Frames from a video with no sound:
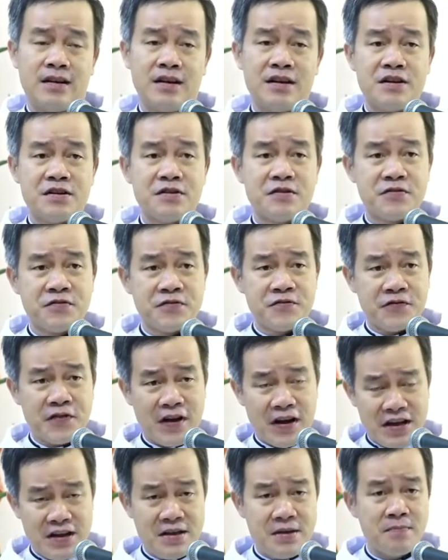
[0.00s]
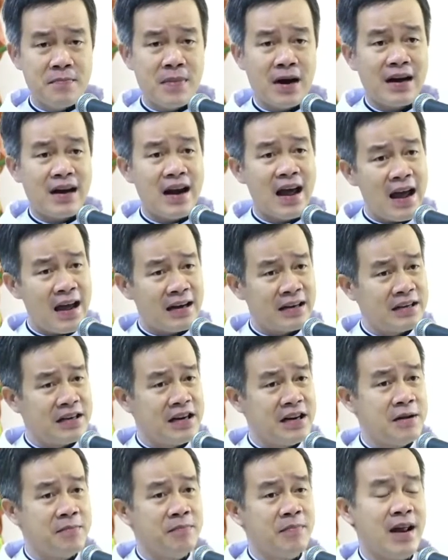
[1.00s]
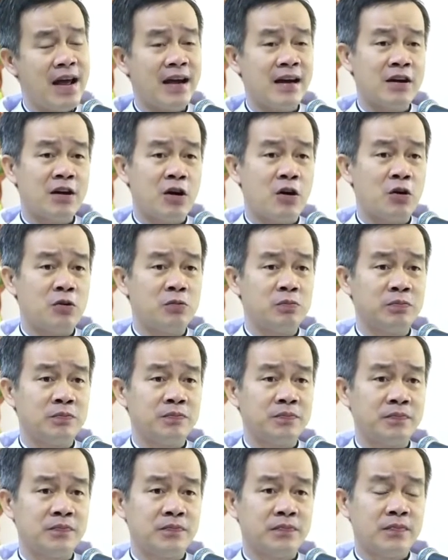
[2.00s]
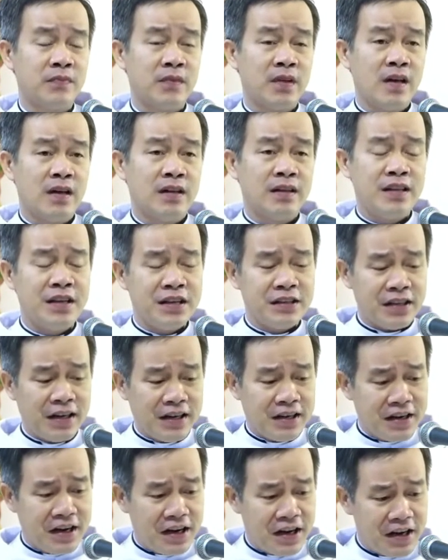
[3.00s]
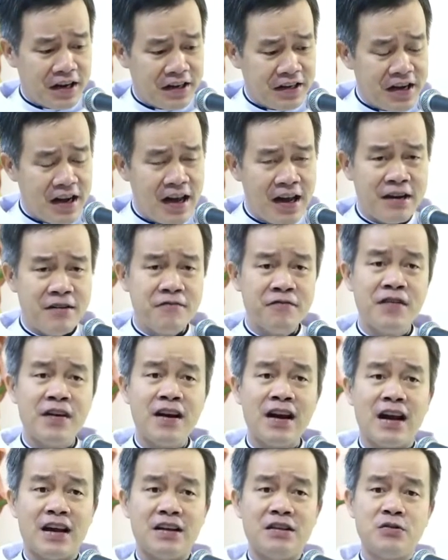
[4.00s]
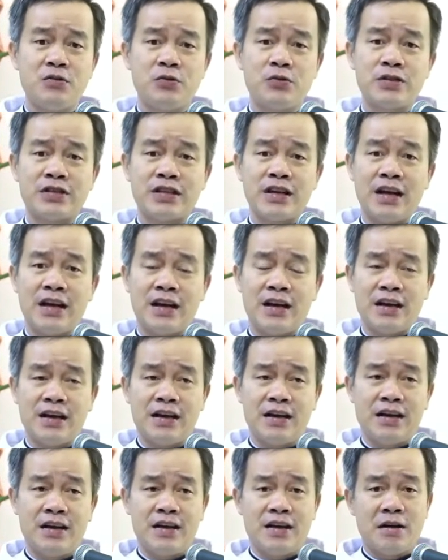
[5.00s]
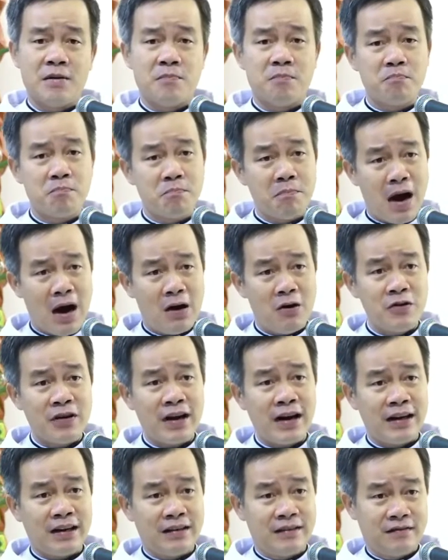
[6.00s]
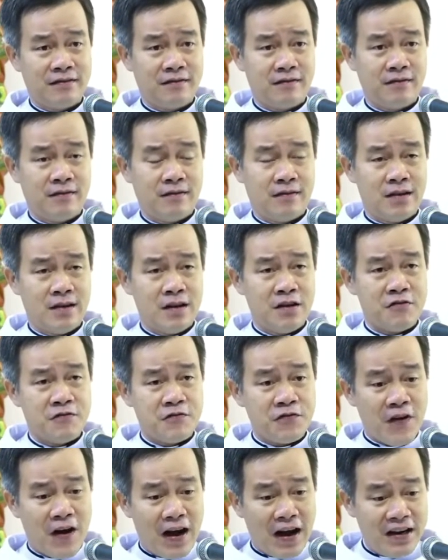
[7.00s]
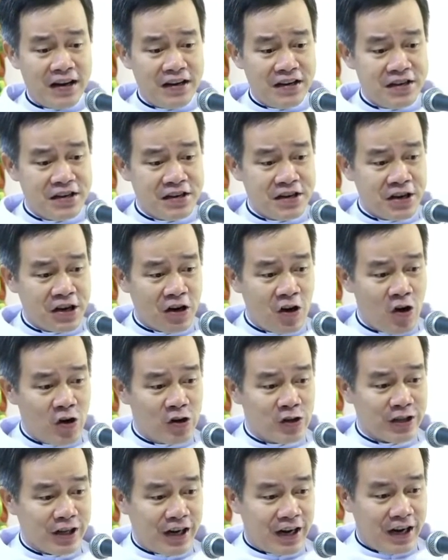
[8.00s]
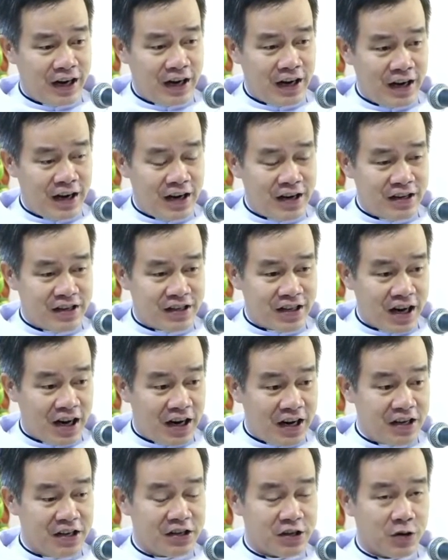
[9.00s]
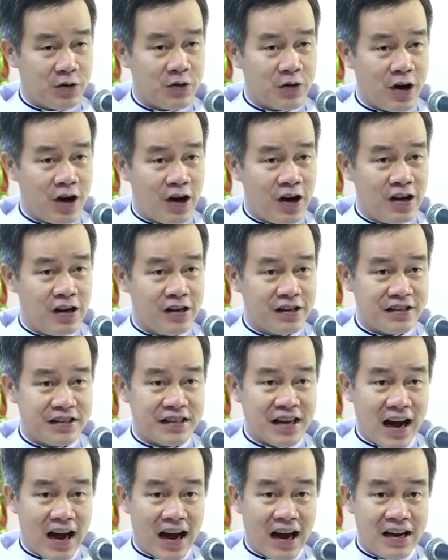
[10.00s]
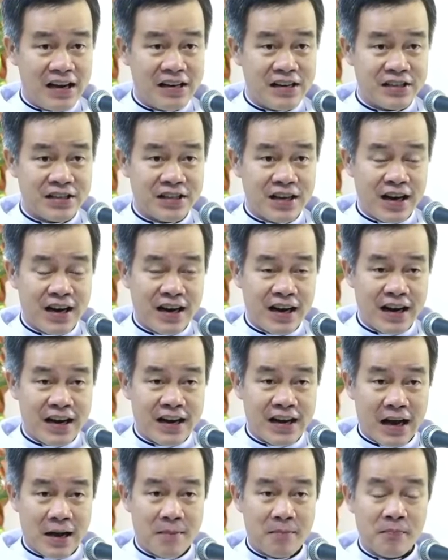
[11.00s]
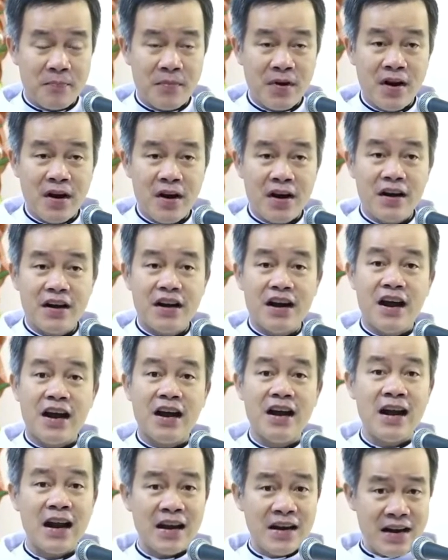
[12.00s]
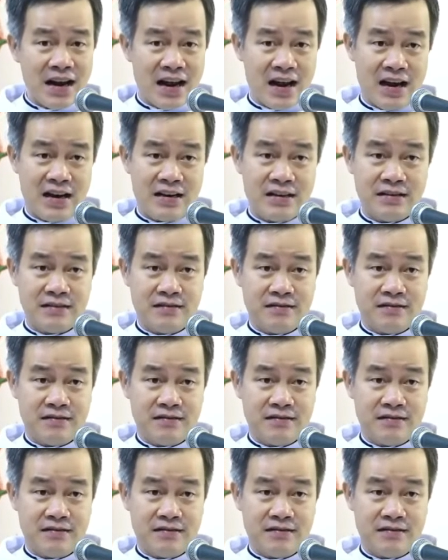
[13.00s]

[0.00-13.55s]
Vậy mà đang đêm đang hôn thiên thần hiện đến với lại du xe bảo rằng phải đưa con trẻ rời chỗ đó chạy sang ai cập để lánh nạn